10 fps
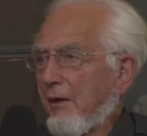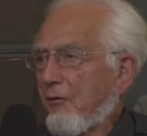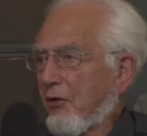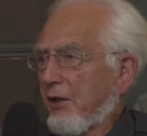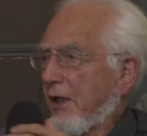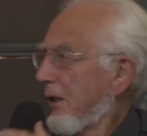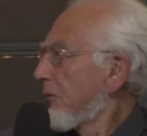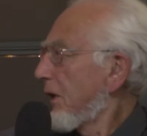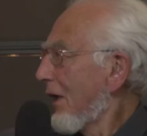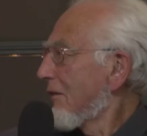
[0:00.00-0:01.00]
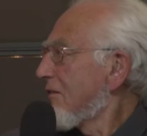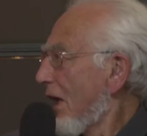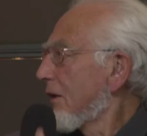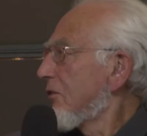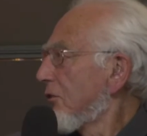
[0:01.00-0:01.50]
Von dem kann es
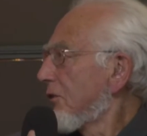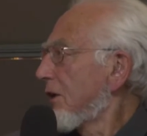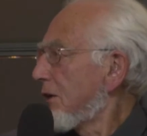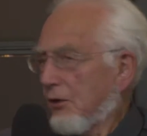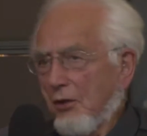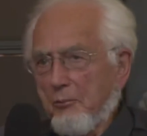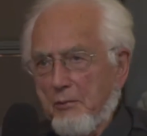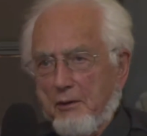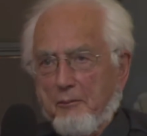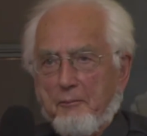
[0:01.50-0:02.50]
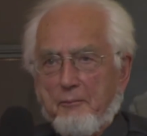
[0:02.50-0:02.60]
also nicht kommen.